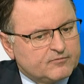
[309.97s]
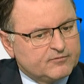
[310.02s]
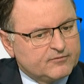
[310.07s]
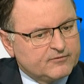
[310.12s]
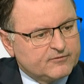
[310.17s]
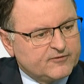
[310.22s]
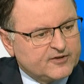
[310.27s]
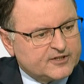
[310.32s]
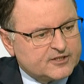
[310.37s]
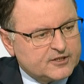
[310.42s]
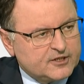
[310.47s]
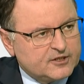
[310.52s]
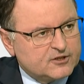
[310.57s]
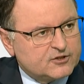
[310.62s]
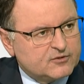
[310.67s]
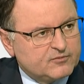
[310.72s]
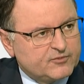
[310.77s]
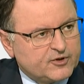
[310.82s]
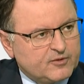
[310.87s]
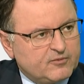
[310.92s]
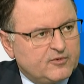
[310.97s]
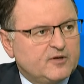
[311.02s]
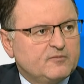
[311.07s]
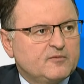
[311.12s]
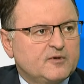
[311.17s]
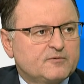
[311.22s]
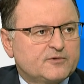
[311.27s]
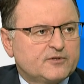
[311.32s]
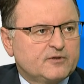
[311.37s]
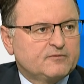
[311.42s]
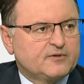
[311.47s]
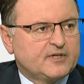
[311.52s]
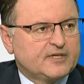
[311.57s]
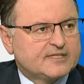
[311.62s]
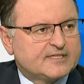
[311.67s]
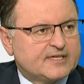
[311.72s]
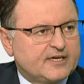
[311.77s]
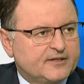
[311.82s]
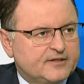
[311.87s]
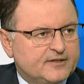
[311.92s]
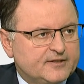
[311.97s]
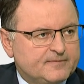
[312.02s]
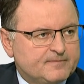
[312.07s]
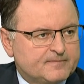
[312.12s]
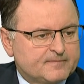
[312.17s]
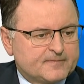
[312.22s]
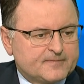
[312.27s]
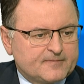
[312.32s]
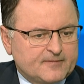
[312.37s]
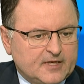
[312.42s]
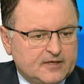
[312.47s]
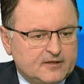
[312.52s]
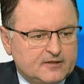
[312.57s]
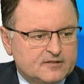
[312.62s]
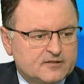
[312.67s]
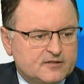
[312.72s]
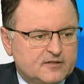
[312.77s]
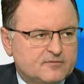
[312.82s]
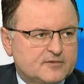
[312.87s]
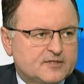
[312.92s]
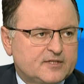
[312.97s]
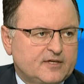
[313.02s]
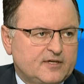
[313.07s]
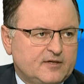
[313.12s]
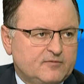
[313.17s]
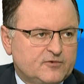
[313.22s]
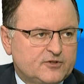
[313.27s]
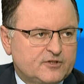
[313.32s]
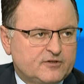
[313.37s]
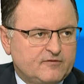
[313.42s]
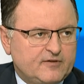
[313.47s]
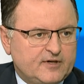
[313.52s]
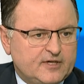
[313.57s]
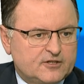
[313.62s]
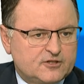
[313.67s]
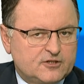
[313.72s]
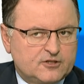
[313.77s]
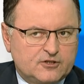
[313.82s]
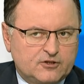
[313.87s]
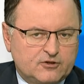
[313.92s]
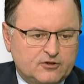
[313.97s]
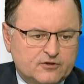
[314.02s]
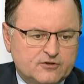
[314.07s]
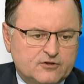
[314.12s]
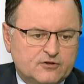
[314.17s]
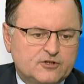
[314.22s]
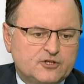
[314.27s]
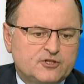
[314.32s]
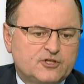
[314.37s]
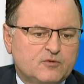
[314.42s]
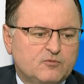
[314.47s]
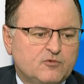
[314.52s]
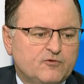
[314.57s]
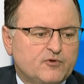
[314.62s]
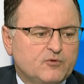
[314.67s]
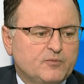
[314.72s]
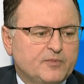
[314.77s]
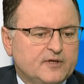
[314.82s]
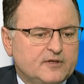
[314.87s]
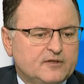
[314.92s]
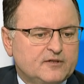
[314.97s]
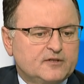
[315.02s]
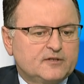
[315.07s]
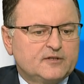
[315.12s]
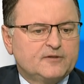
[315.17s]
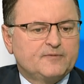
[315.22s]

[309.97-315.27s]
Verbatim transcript: ważniejszym problemem są te ceny i z tym staramy się walczyć. I to, Właśnie, co dzisiaj no. mówił pan